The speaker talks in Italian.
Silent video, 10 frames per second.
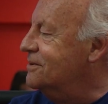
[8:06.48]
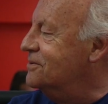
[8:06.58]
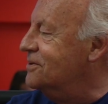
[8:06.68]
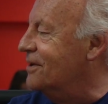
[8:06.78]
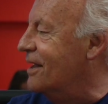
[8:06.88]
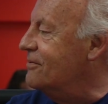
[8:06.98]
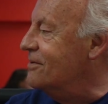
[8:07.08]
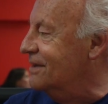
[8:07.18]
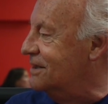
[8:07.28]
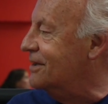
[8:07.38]
lui non
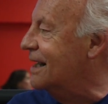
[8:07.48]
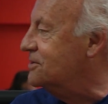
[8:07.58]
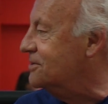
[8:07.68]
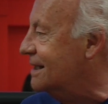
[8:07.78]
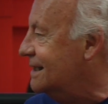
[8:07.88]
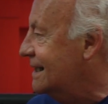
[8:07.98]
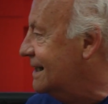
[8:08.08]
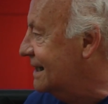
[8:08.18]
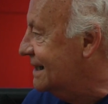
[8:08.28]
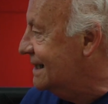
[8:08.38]
aveva il coraggio di
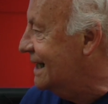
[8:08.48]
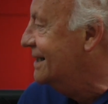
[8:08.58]
dire